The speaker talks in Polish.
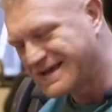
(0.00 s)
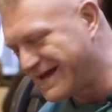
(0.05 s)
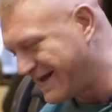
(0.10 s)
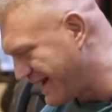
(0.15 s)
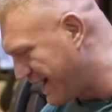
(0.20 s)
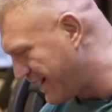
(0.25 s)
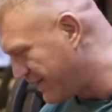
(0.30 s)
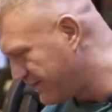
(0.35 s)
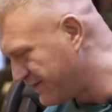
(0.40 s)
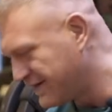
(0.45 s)

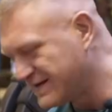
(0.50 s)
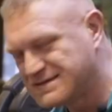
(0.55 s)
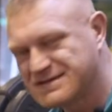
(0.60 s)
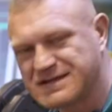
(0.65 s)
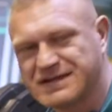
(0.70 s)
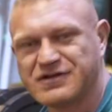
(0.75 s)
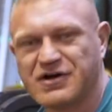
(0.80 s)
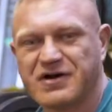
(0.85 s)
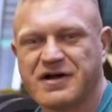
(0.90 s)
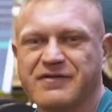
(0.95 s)
seria,
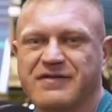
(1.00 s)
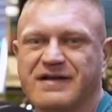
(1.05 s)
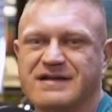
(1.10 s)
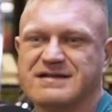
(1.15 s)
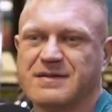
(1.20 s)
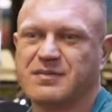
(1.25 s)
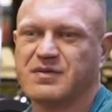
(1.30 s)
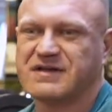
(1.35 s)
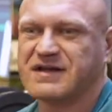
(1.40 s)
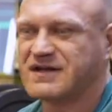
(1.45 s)
więc trochę
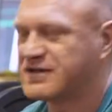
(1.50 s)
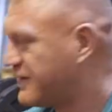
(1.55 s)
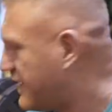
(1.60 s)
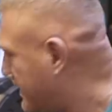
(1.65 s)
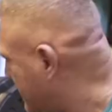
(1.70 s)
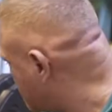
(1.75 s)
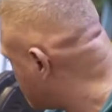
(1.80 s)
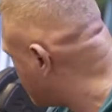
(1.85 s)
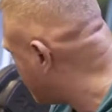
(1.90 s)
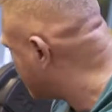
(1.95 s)
więcej
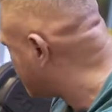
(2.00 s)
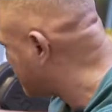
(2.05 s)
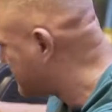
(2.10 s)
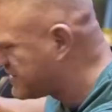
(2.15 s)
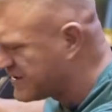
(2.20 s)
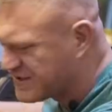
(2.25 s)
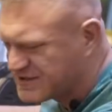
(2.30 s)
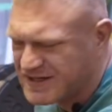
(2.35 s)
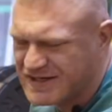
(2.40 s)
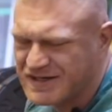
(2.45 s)
potraktowaliśmy, ale też
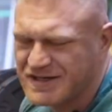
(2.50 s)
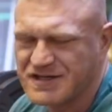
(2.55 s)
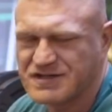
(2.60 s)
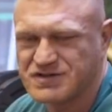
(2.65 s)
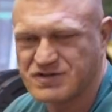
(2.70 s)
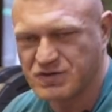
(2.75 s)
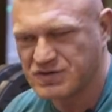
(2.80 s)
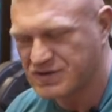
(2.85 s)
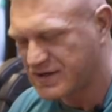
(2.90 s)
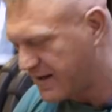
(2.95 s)
ciężar nie
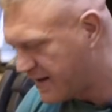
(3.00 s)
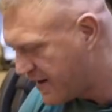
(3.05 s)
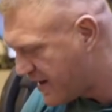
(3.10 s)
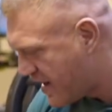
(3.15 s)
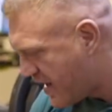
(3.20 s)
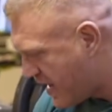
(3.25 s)
jest duży.